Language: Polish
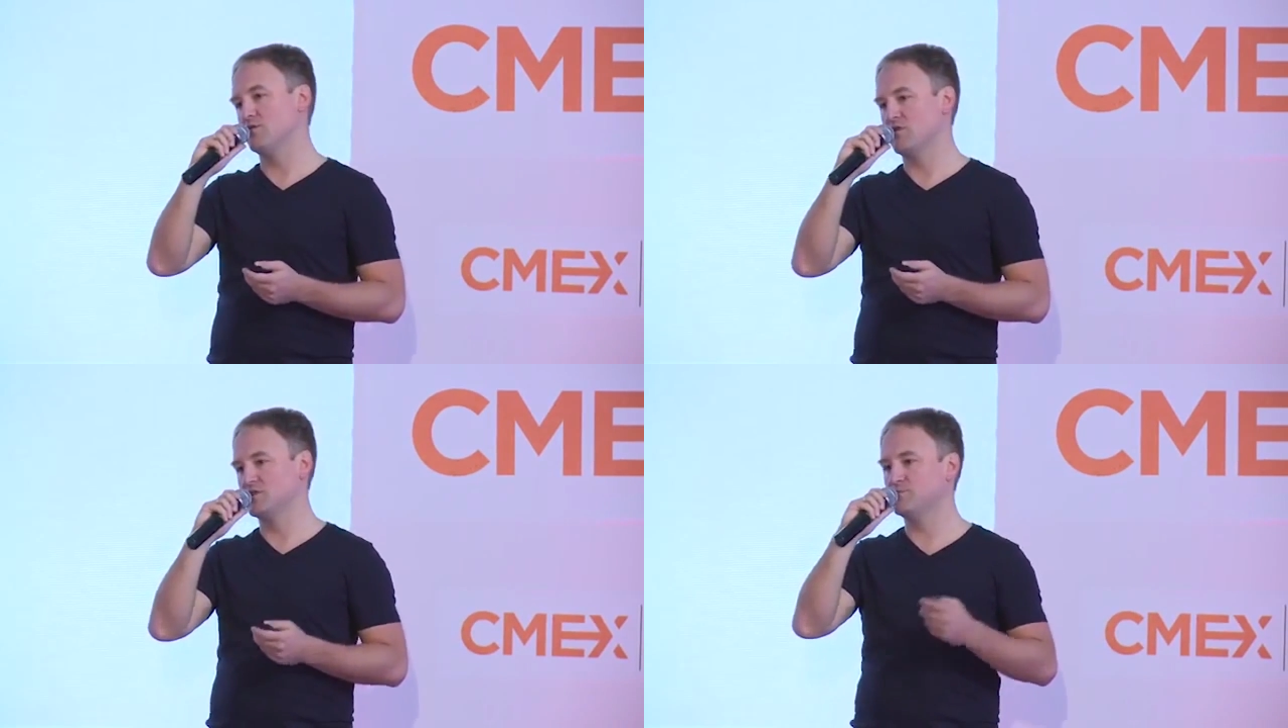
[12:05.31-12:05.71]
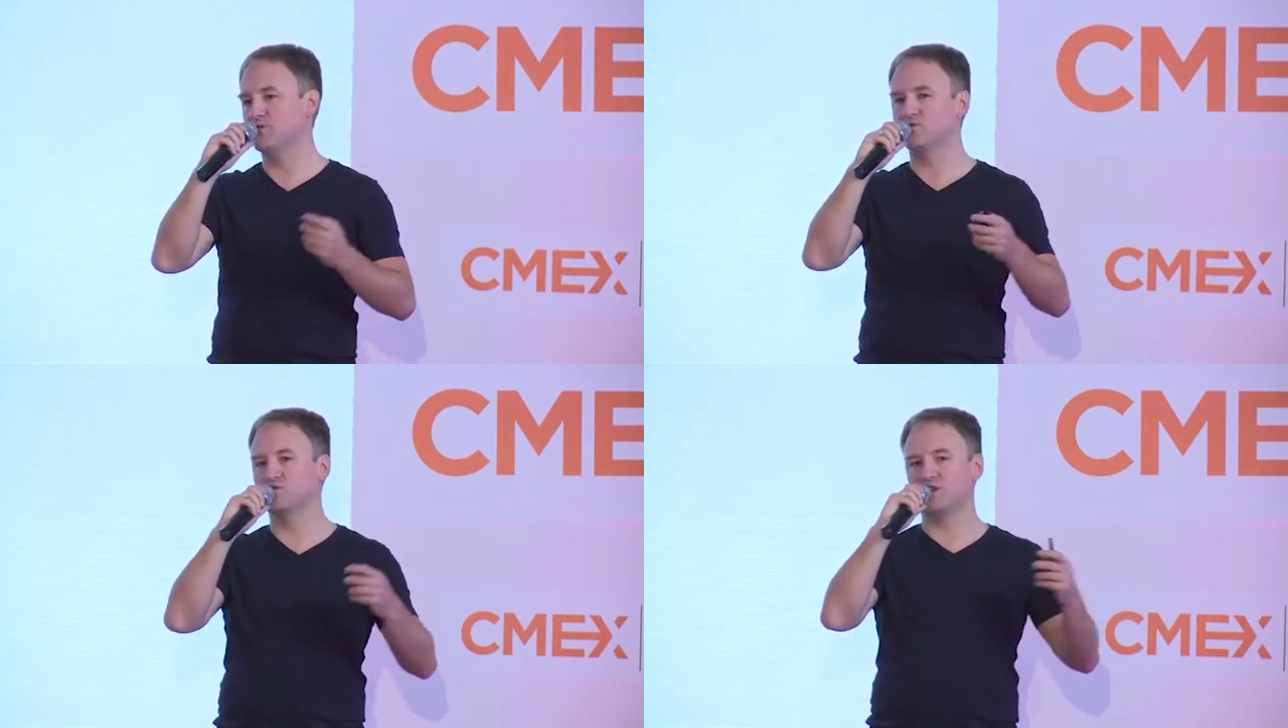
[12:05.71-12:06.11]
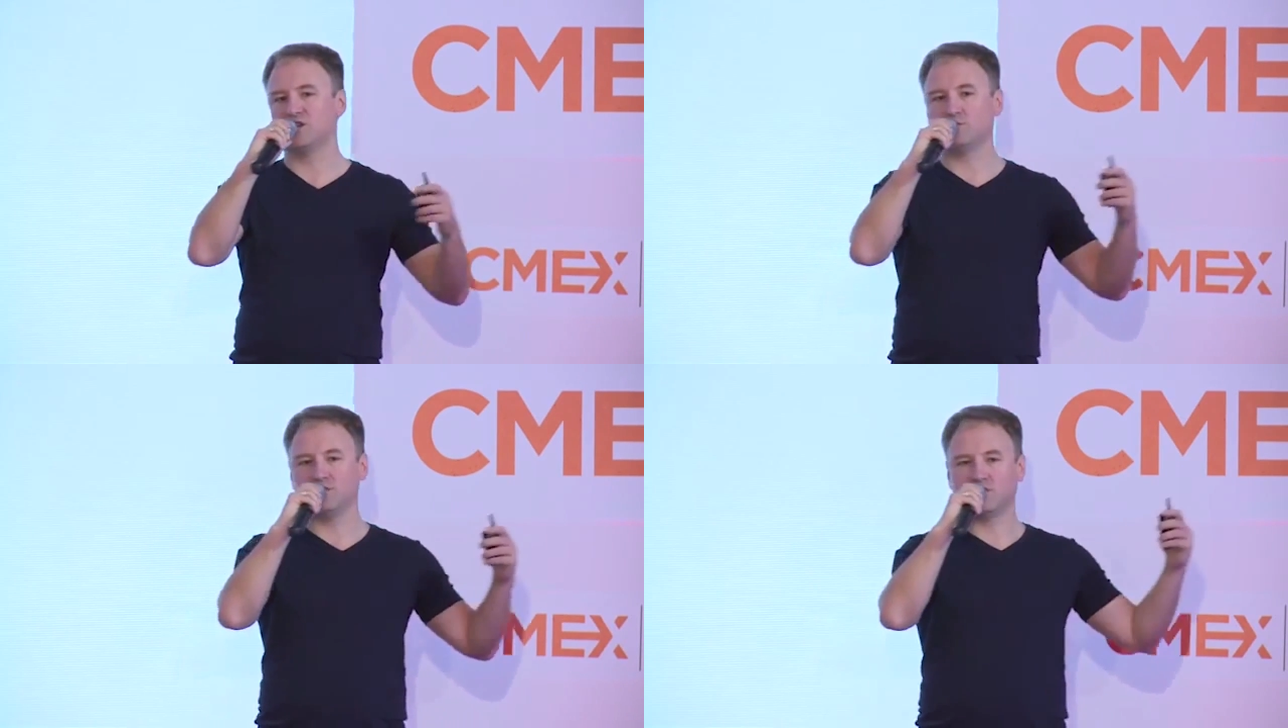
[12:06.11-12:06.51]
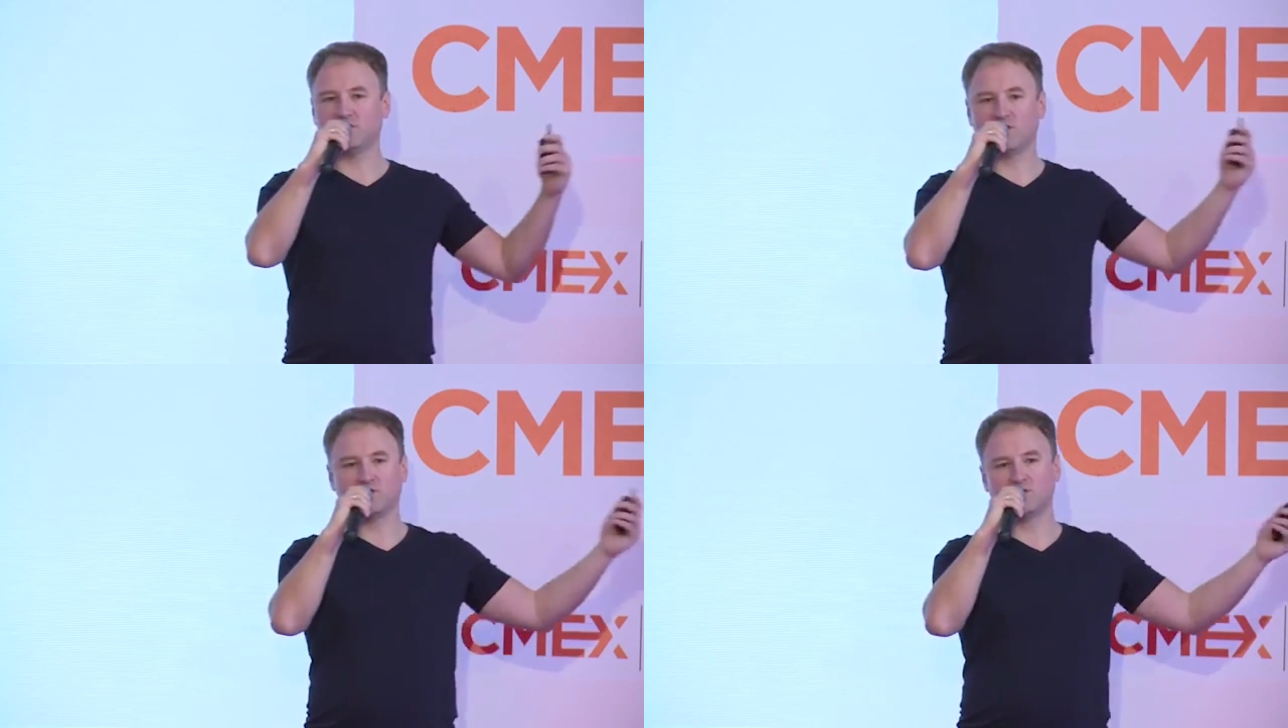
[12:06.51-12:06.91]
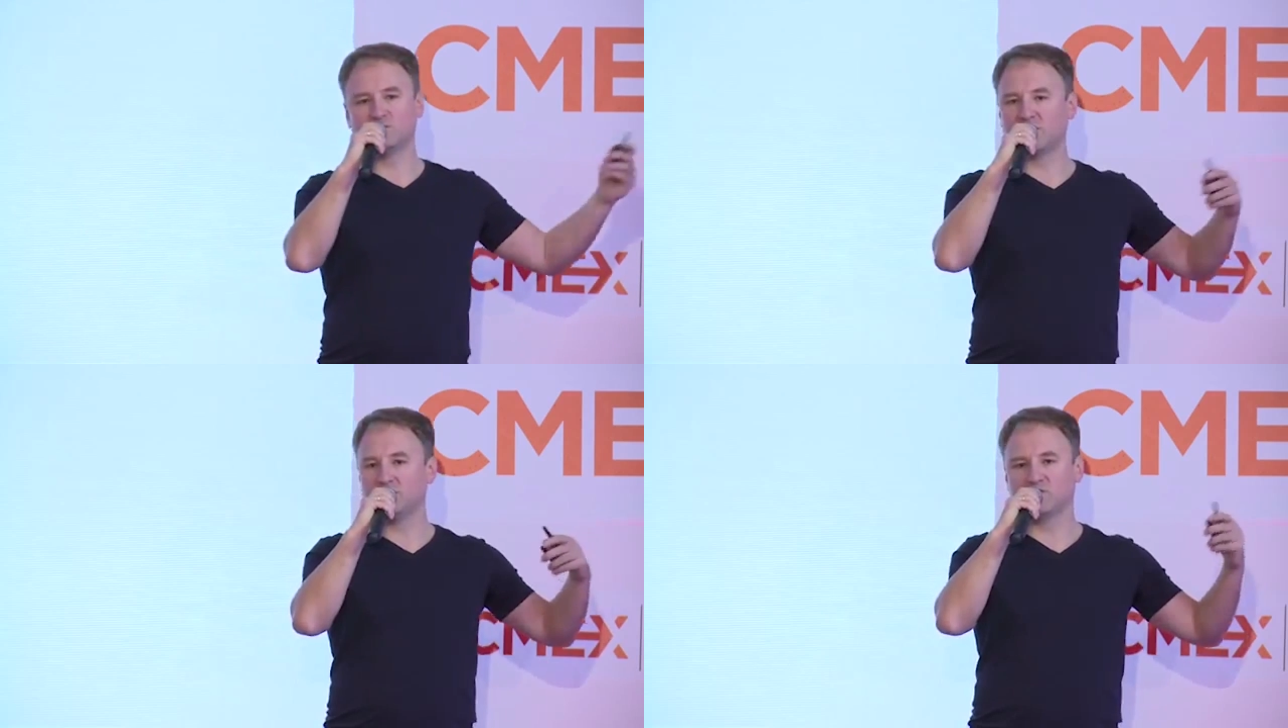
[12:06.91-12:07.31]
która jest powtórzeniem i de facto tym
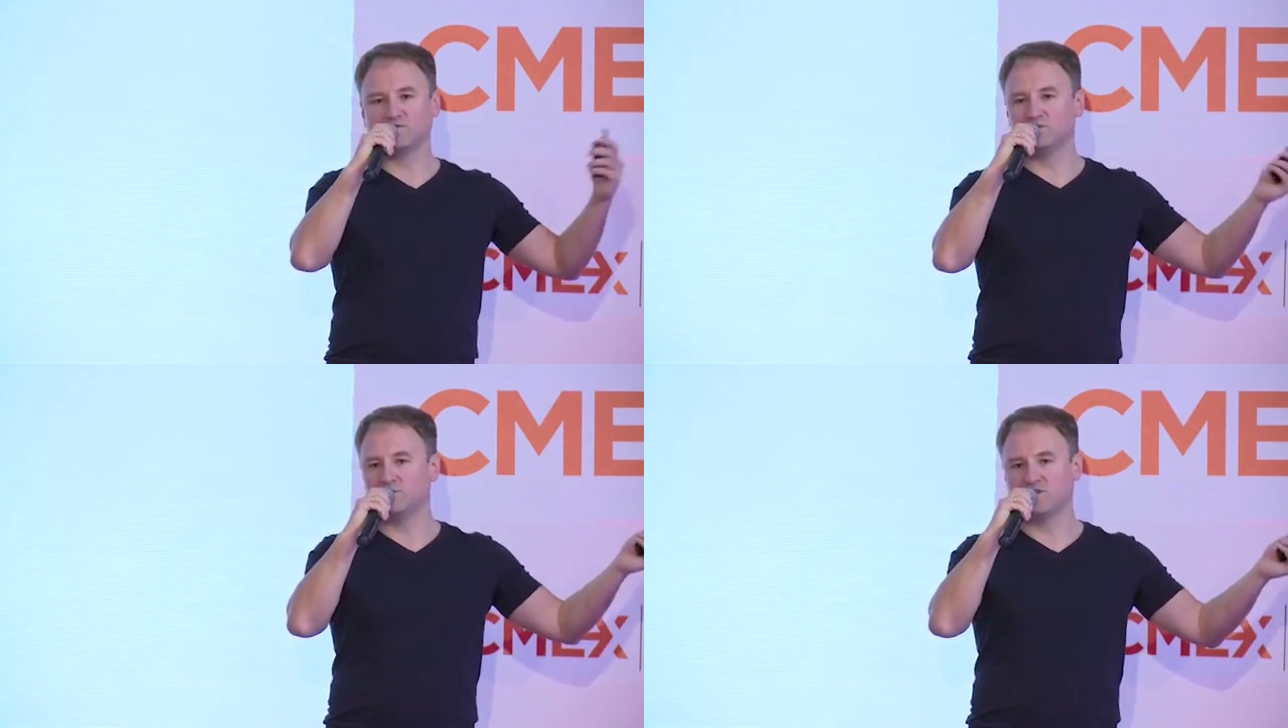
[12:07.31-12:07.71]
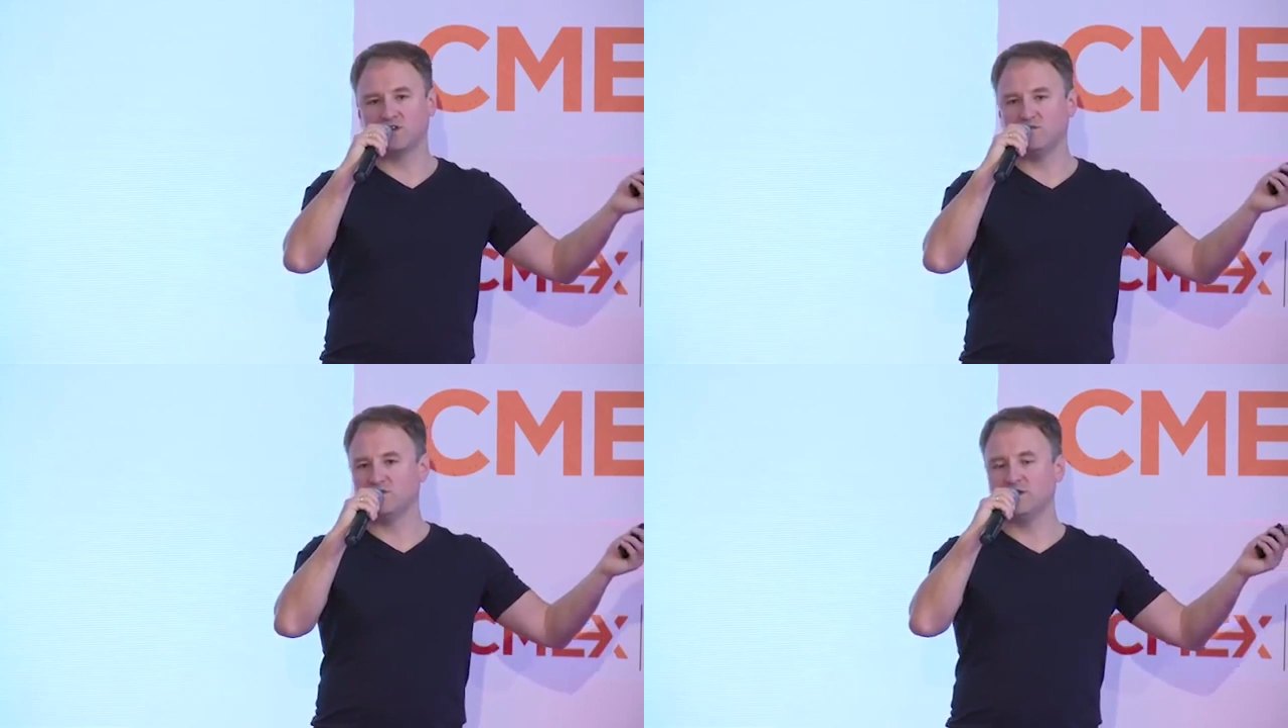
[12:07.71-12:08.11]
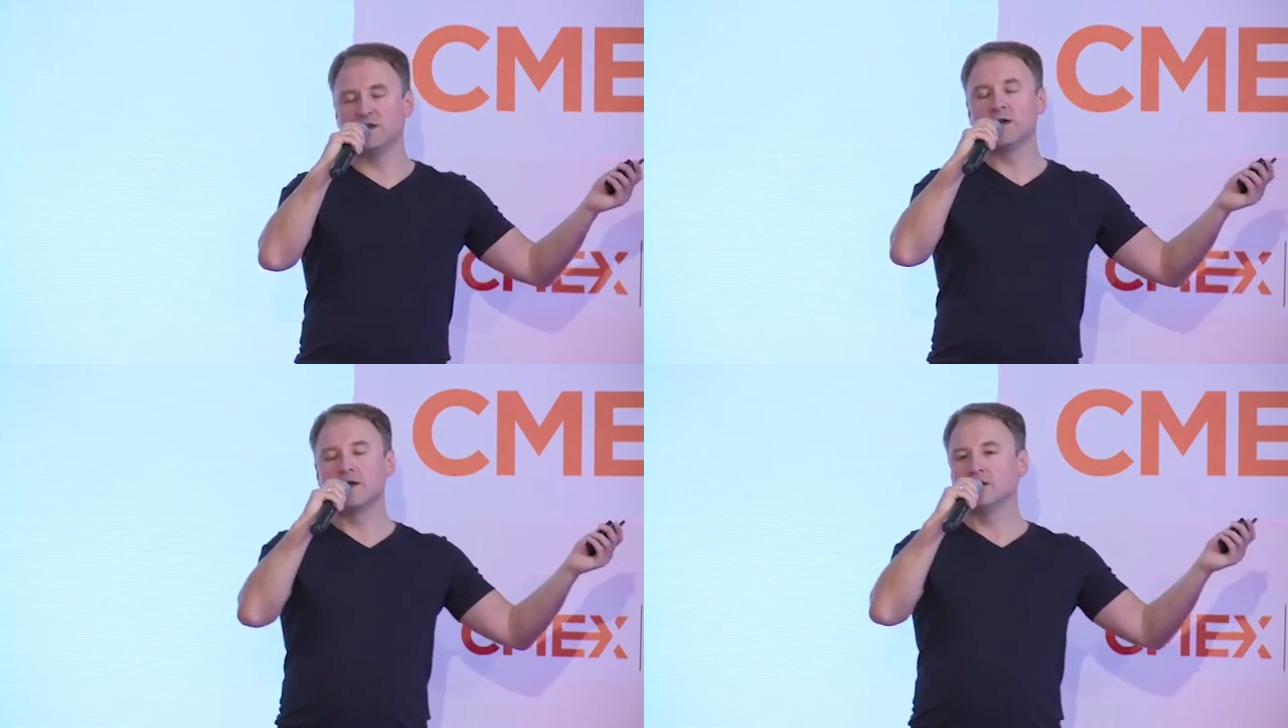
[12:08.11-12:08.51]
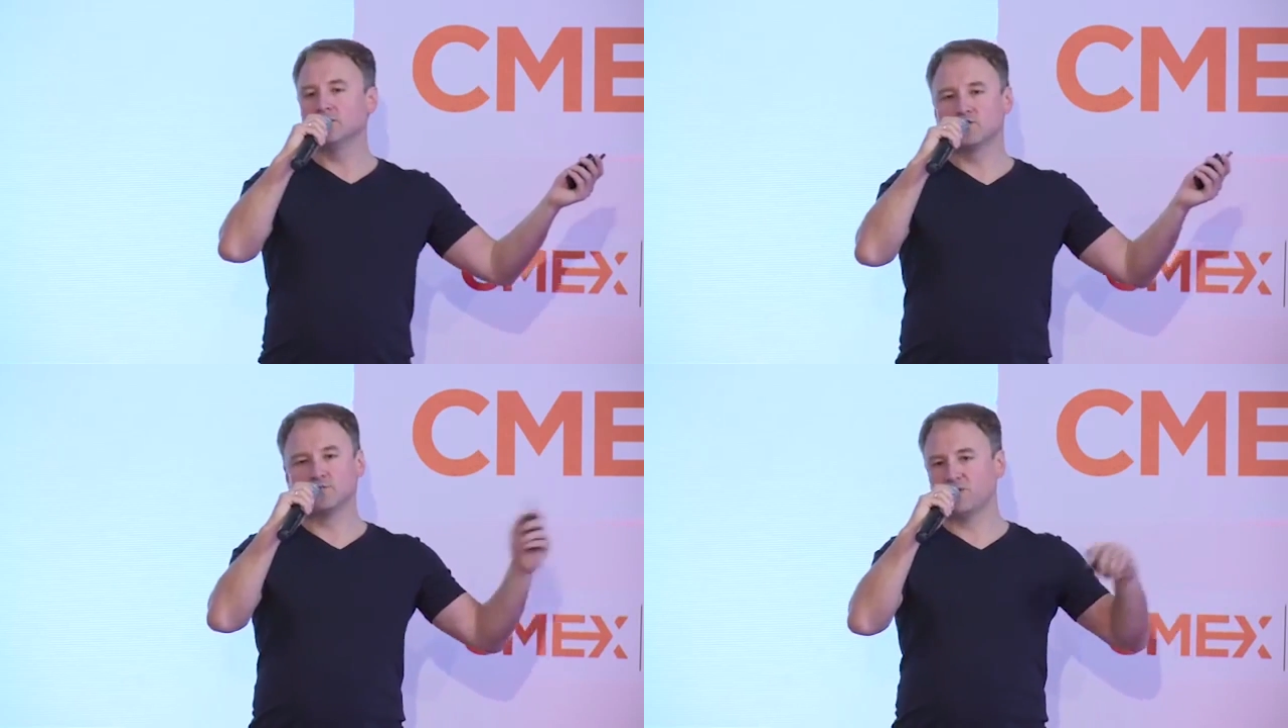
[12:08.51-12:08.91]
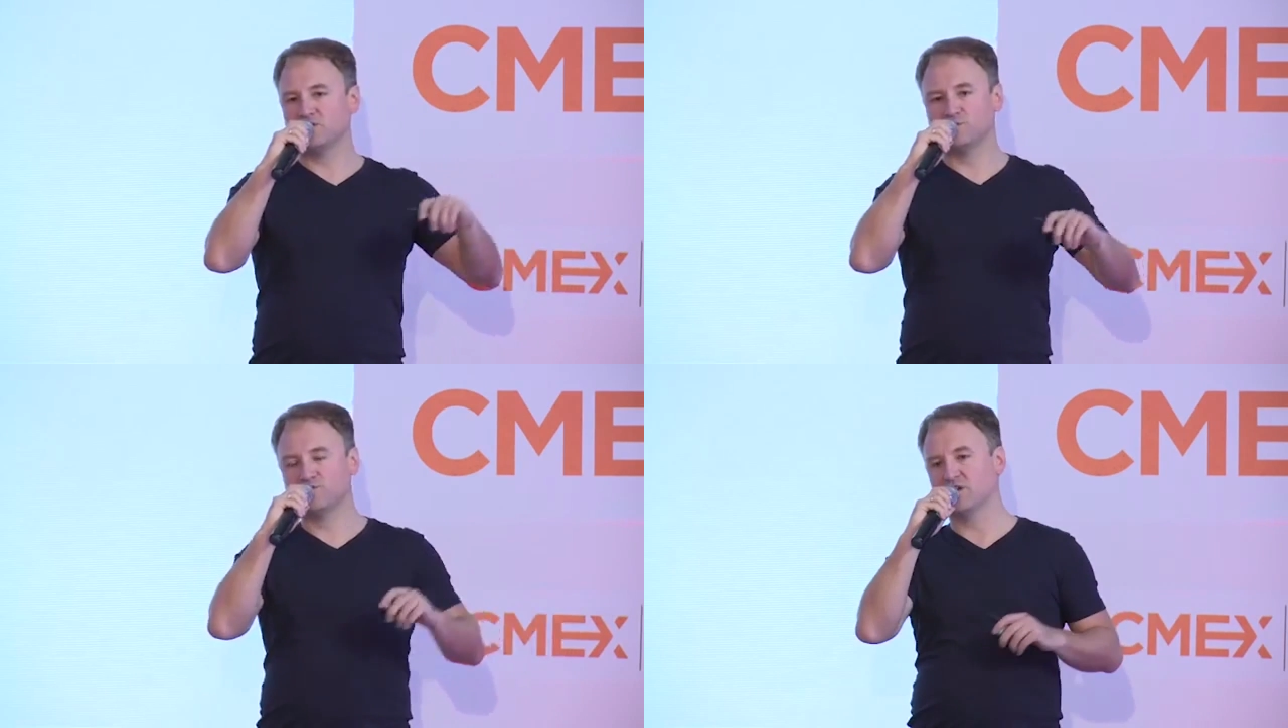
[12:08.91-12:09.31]
samym, co widzimy w telewizji, to
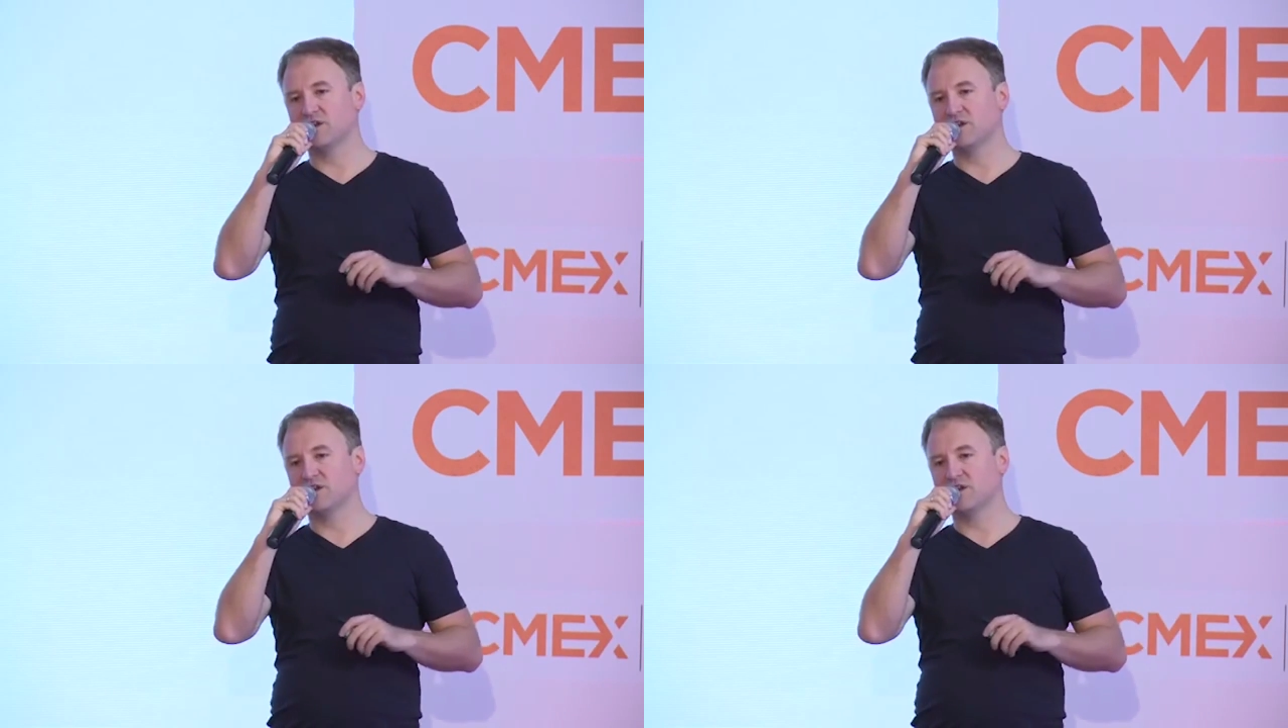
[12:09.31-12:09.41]
Państwo